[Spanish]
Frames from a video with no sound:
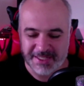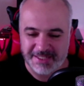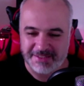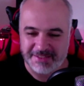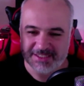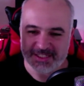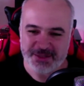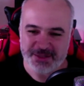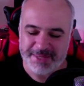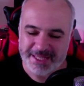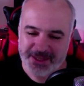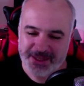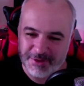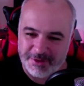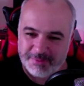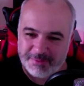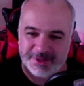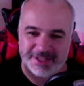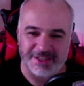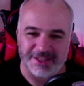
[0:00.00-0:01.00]
si no me
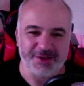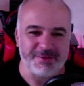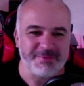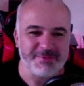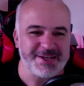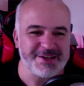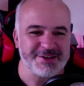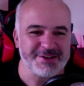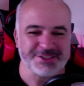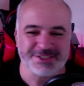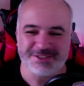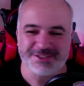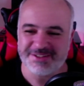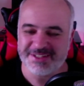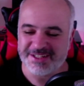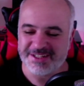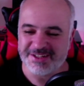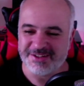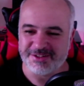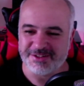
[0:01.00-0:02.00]
equivoco, por el 2008
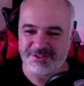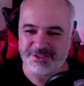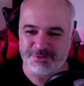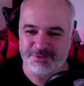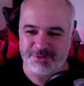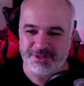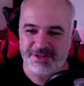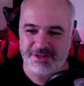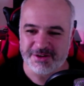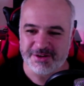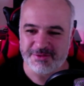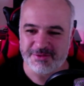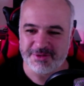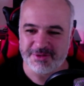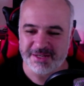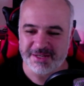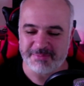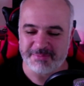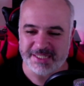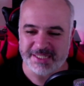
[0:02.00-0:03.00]
y nos unió
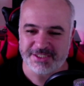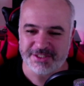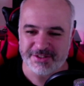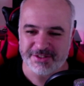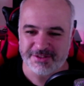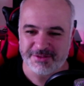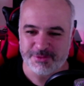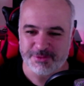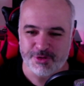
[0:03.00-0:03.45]
una pasión,